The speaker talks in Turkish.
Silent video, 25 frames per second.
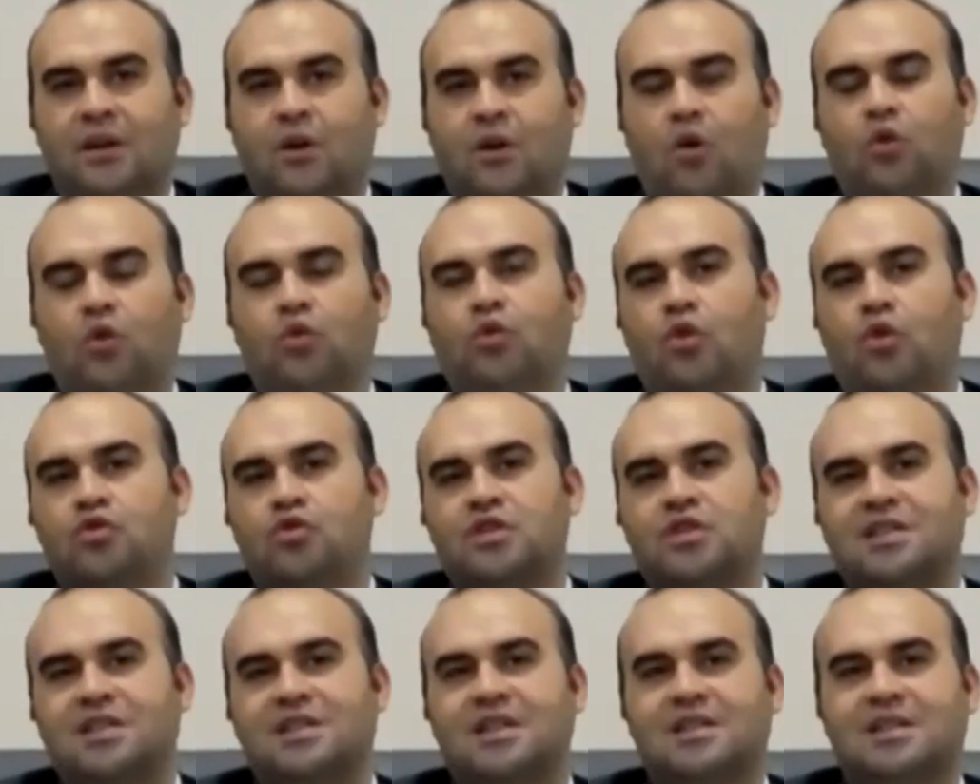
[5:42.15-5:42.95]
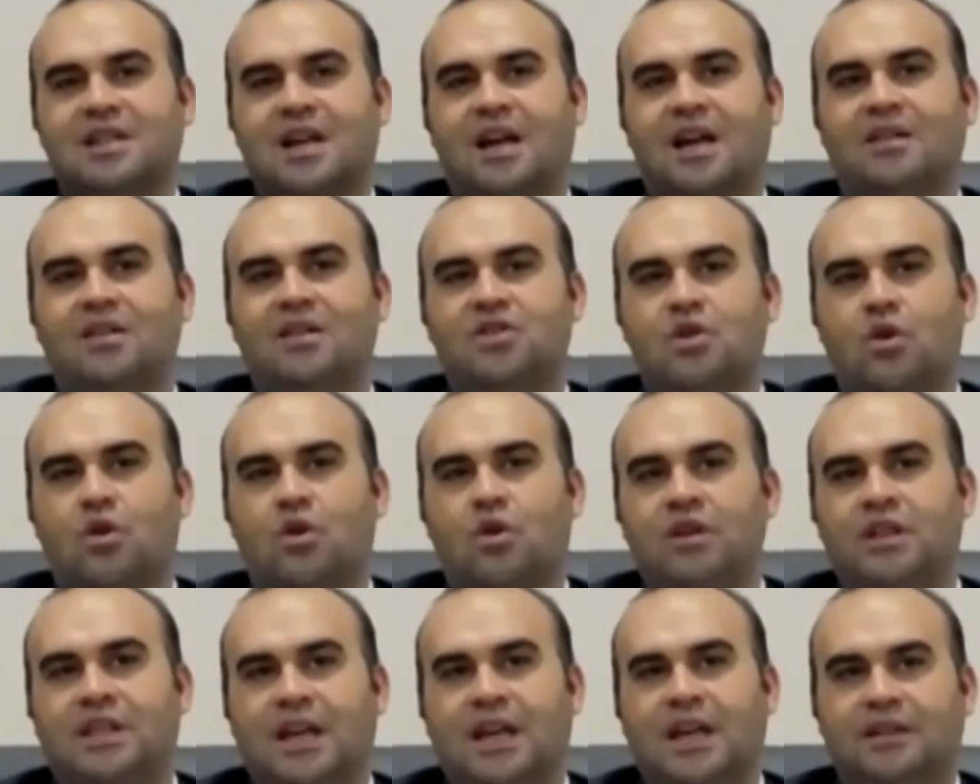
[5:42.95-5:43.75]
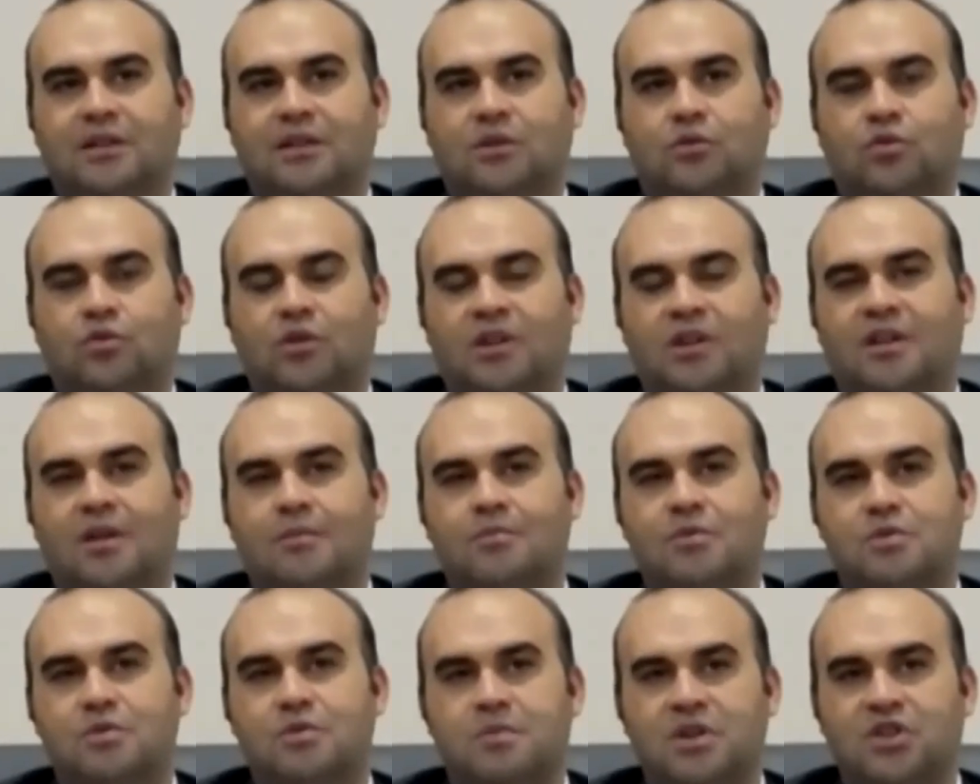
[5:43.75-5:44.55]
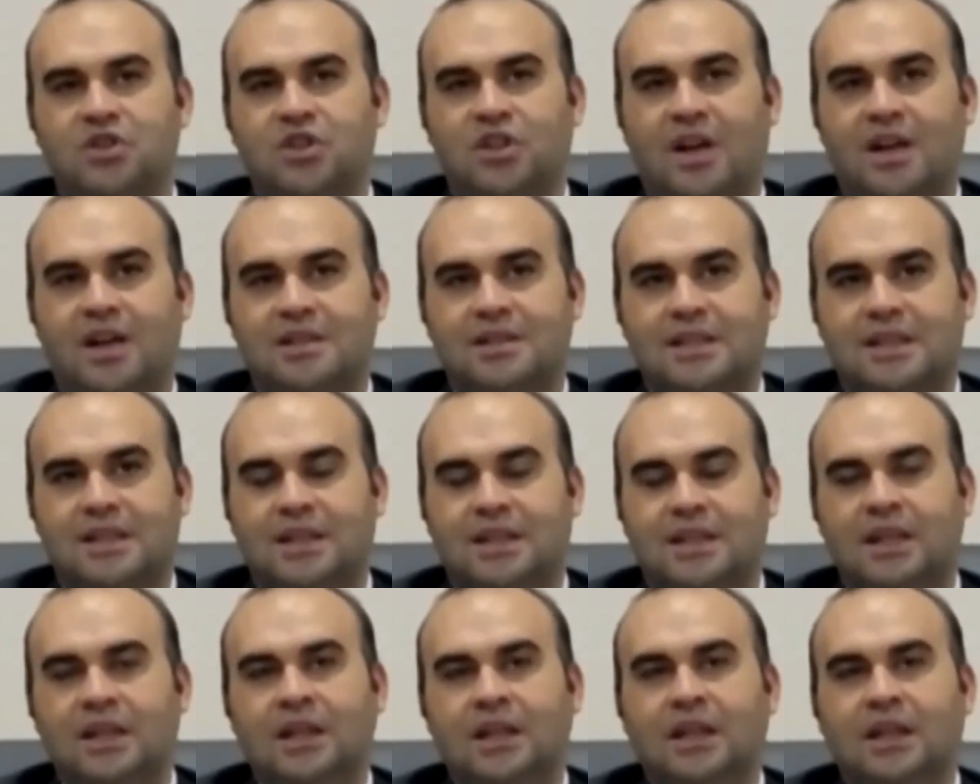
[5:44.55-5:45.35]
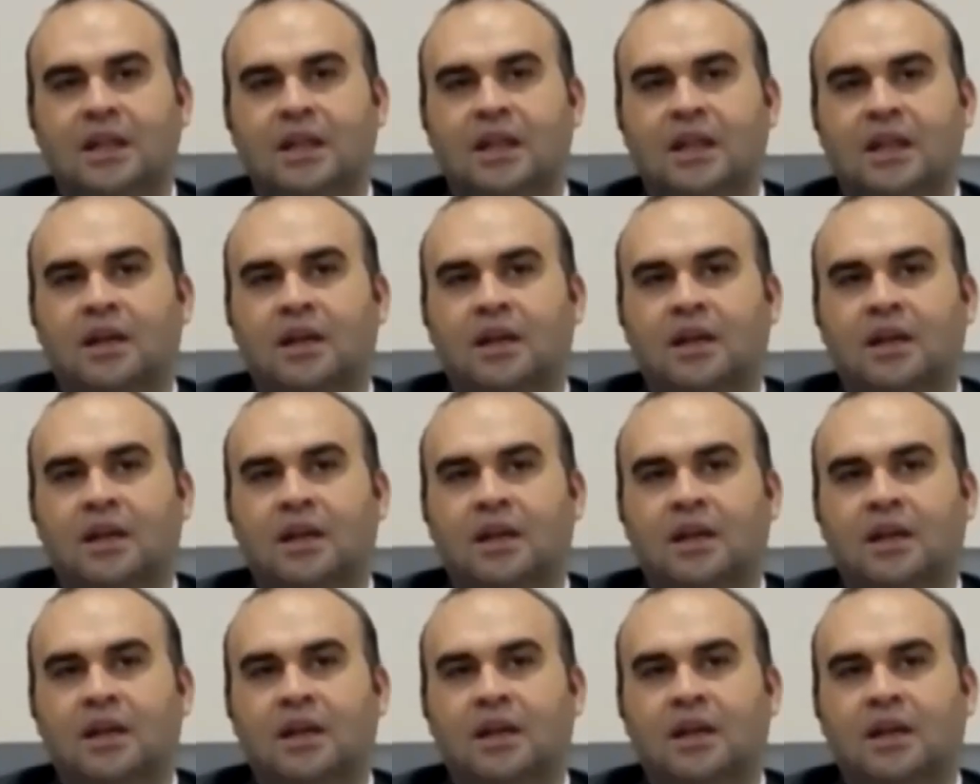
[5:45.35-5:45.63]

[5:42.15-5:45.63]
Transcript: Onun öncesinde sadece 12 adet üretilmiş bir cihaz idi